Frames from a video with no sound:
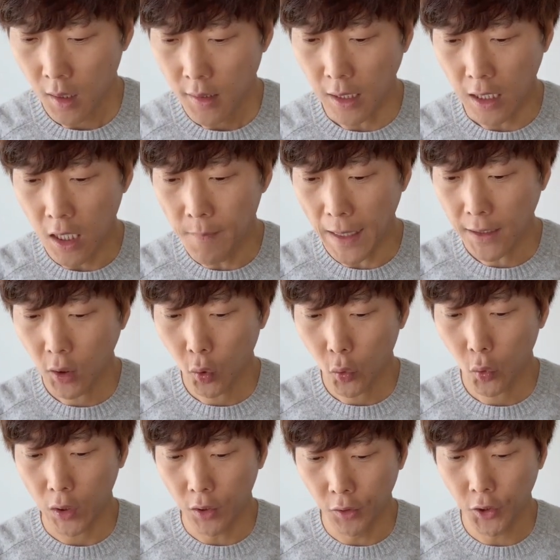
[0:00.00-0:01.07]
이제
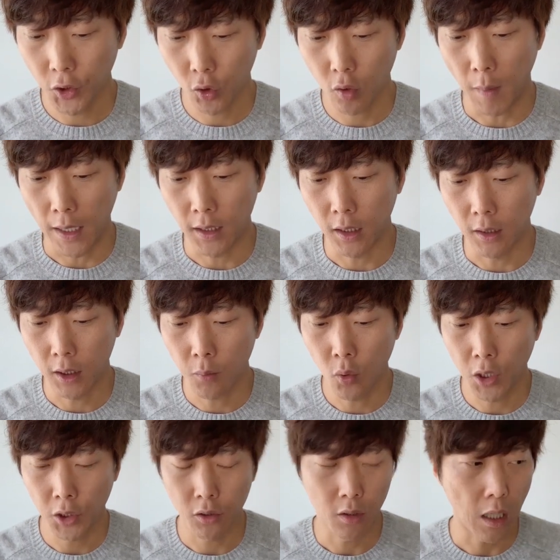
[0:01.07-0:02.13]
일반적으로 이런 식으로 많이
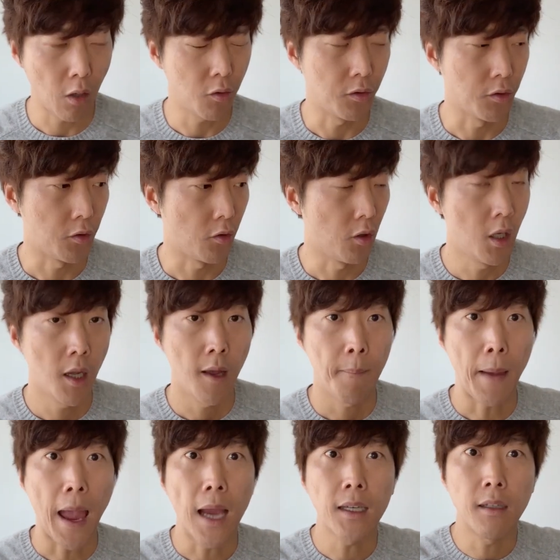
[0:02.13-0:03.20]
시뮬레이션을 하거든요
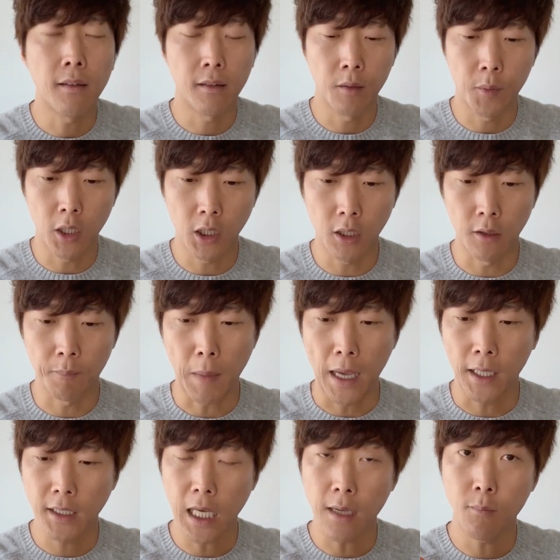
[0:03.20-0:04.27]
방이 있으면은
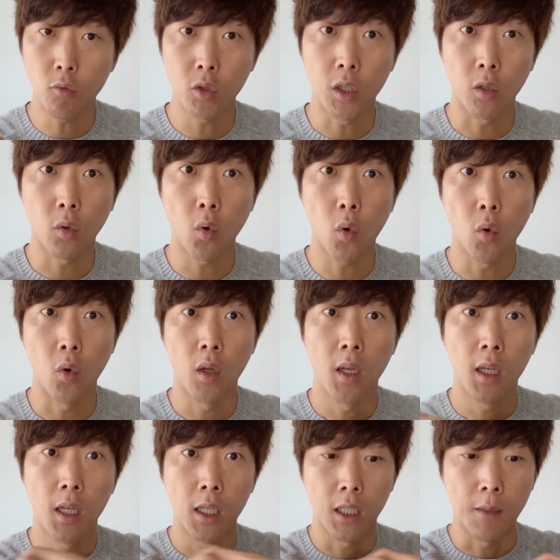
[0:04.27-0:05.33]
방에 창문이 있고
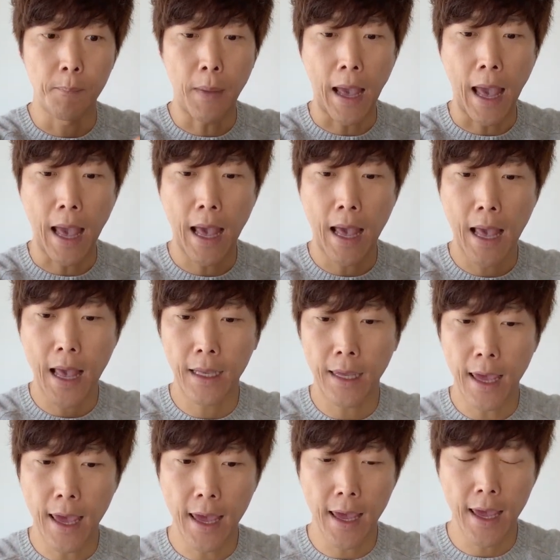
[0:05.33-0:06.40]
그
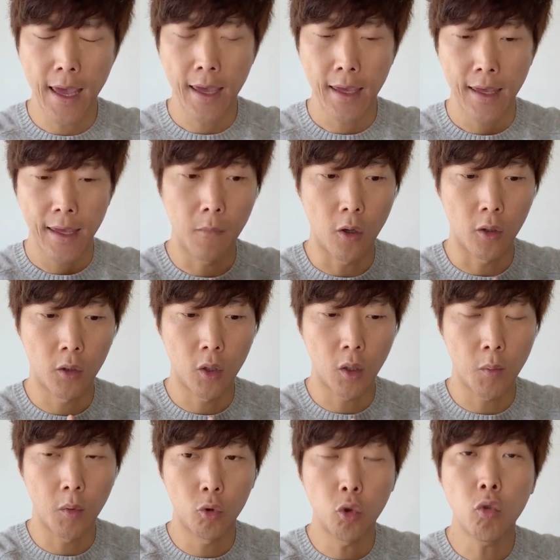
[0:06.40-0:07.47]
방에
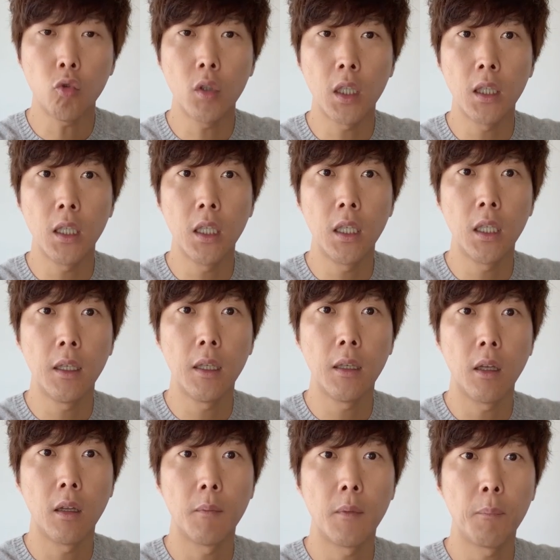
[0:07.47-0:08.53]
어떻게 보면
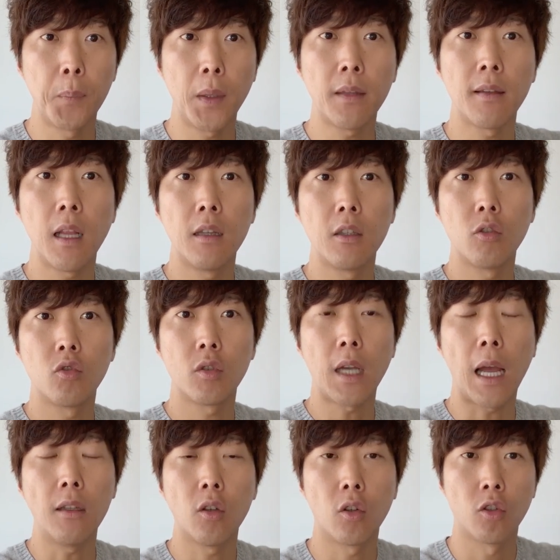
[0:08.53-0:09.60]
2D 픽셀들을
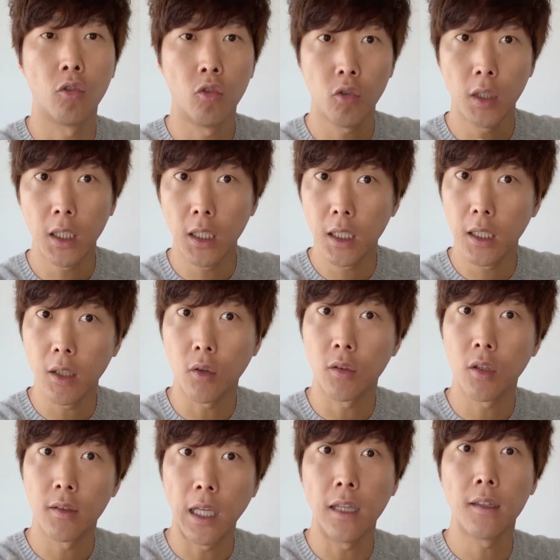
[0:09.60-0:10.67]
쭉 까는 거죠 2D
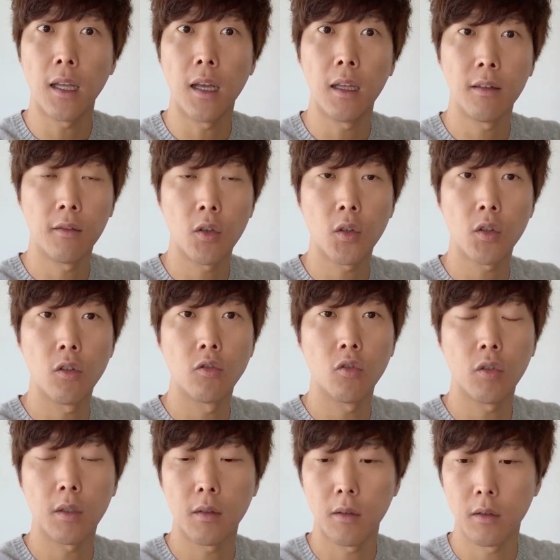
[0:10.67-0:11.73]
어떤 데이터
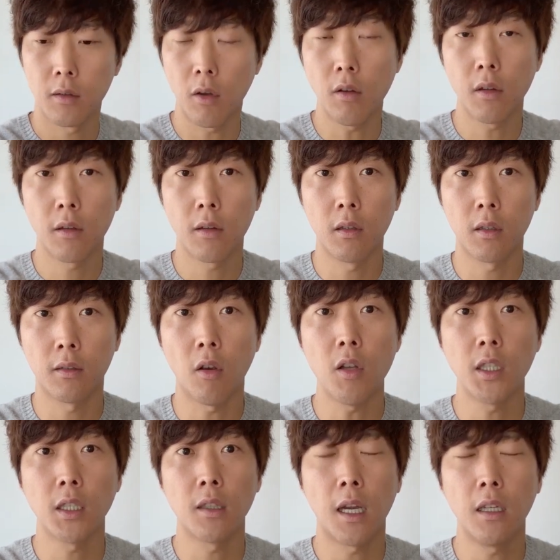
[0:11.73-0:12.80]
스톡처를쭉 선,
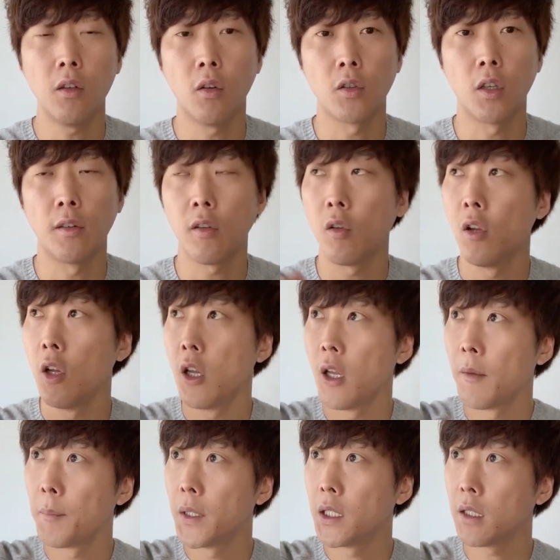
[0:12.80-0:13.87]
설치를 하는 거죠. 그래서
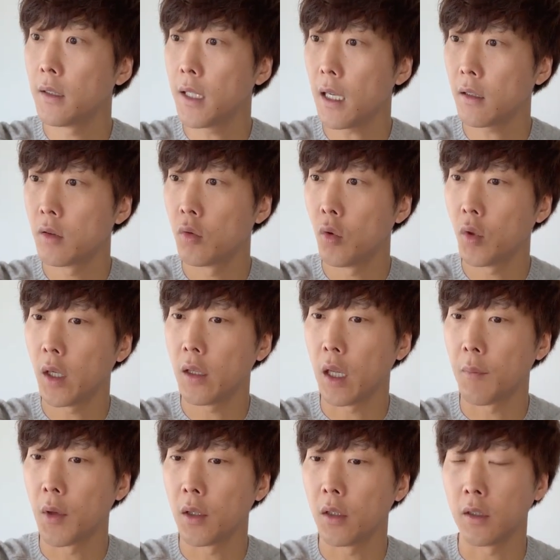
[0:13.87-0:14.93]
빛이 딱 들어오게
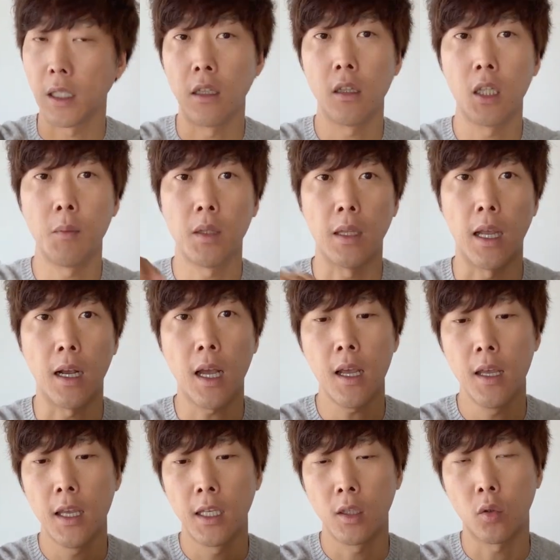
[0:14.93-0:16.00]
되면은 예를 들면
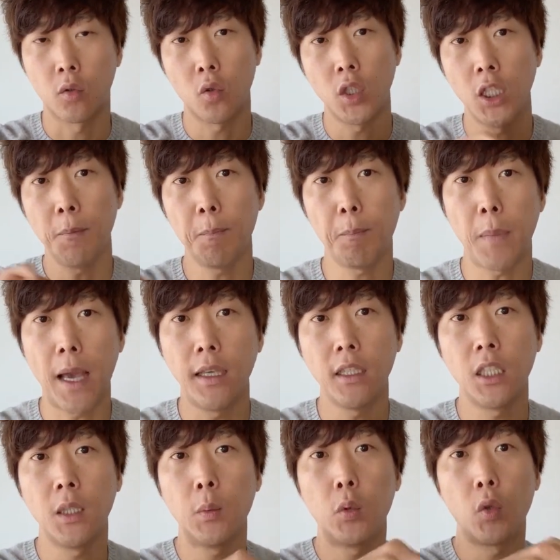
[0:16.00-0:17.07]
내가 이것도 10
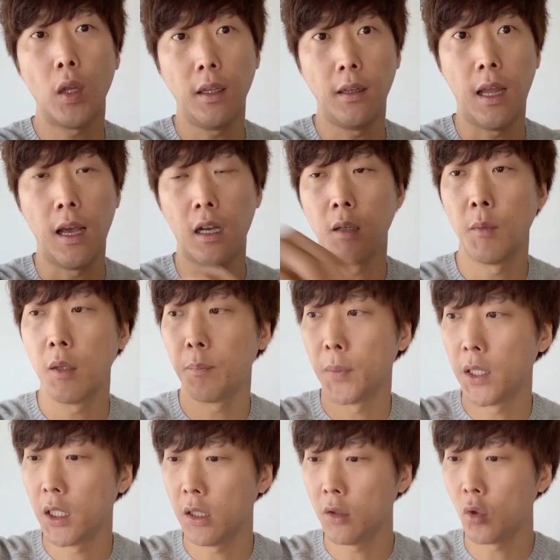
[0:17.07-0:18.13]
by 10으로 했다.
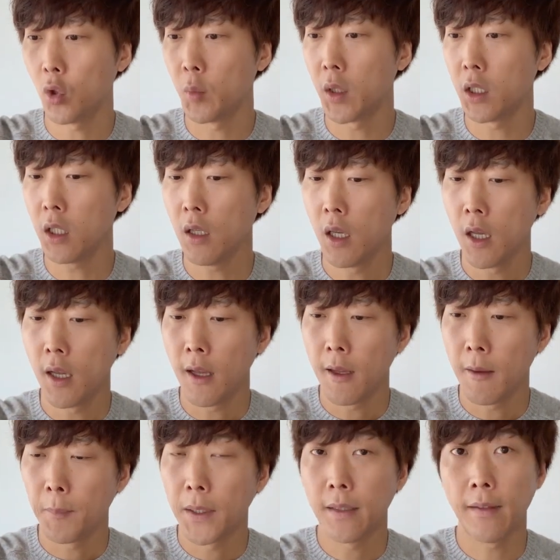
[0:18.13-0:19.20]
그러면 빛이 들어오면은
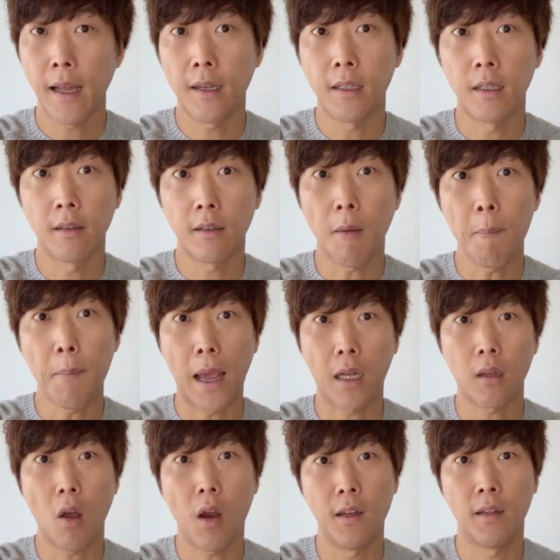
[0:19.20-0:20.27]
빛의 그썸
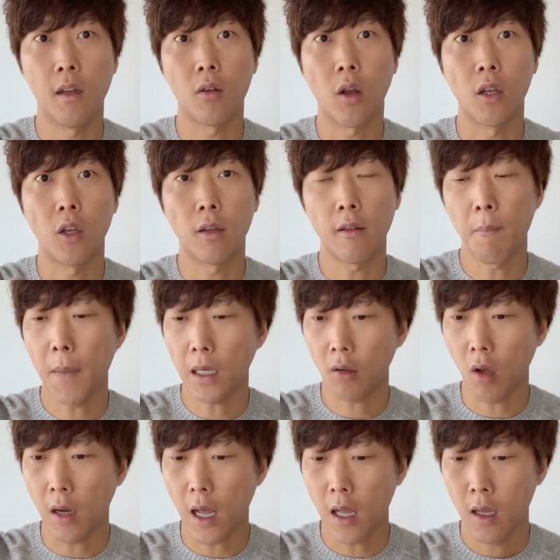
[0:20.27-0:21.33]
벡터가 있을 거 아니야. 썸
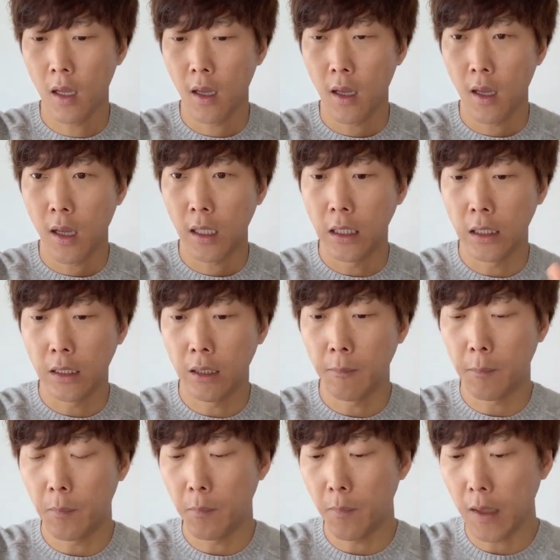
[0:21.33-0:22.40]
벡터가
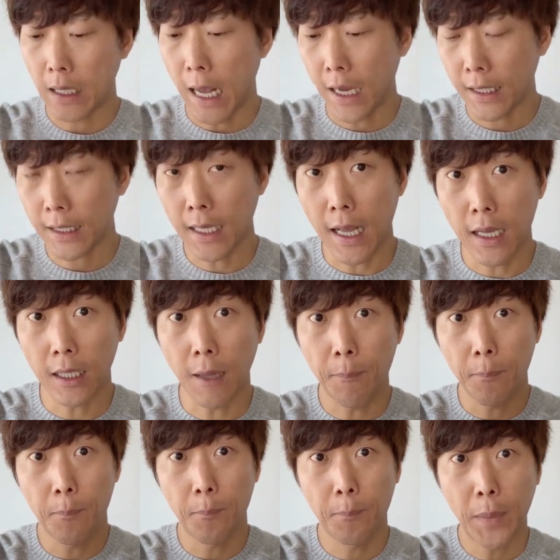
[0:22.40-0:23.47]
그
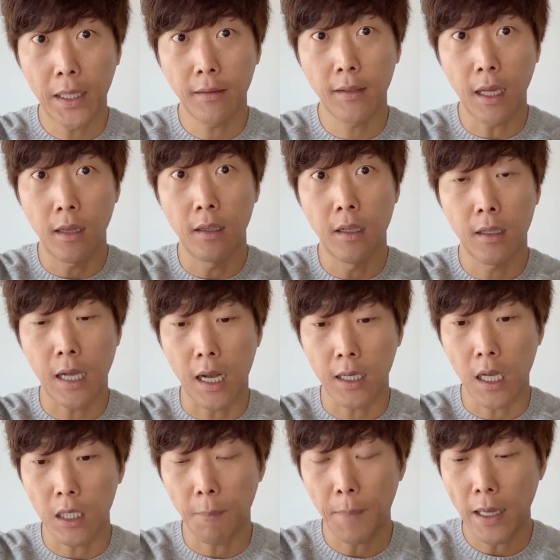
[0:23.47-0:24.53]
각각의 픽셀들,
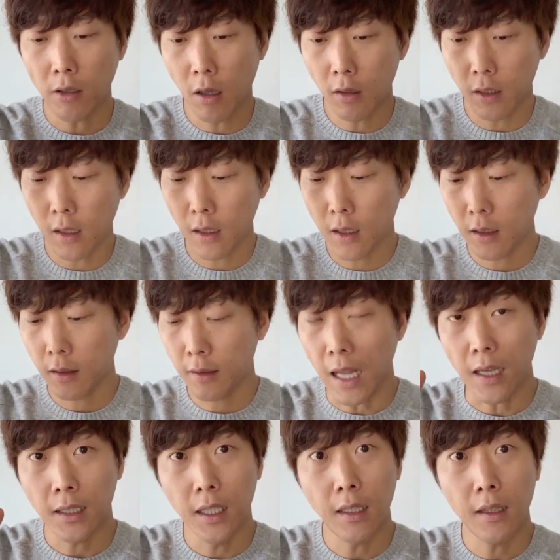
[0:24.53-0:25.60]
각각의 패널들을
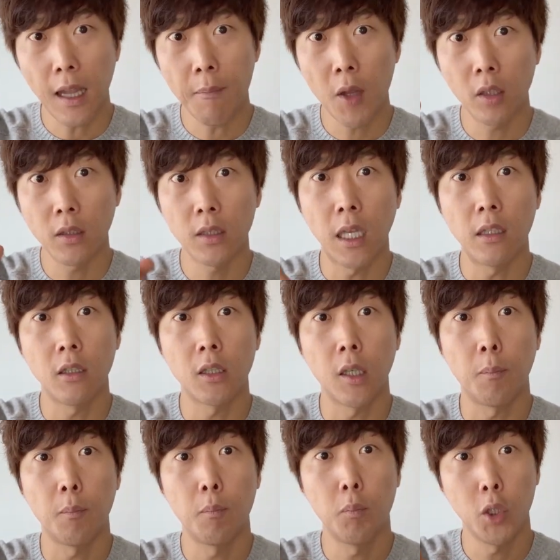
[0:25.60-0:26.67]
딱 히트하면은 얘는
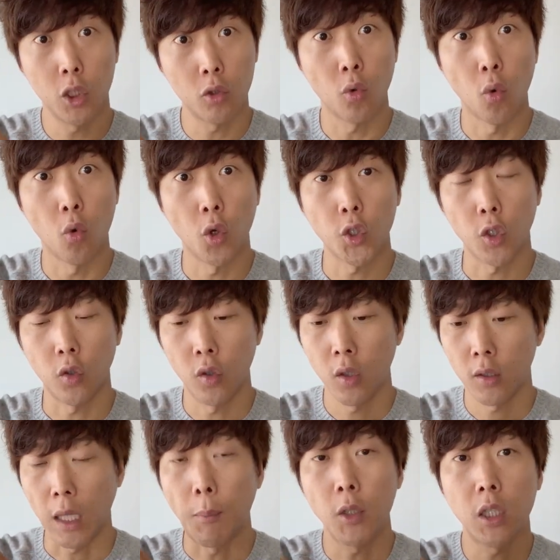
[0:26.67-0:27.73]
이제 빛이 들어온 거죠.
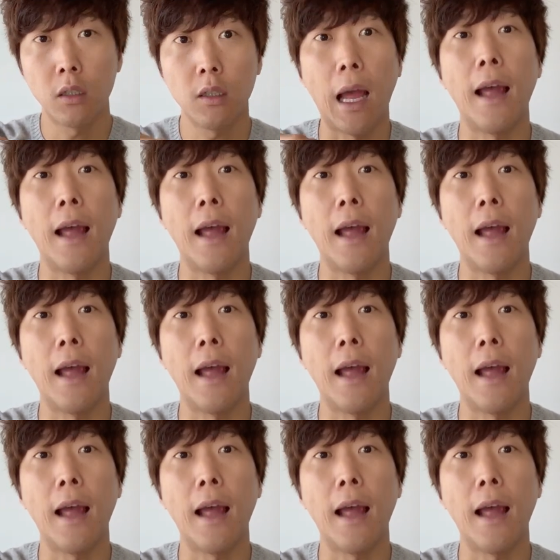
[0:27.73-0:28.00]
나머지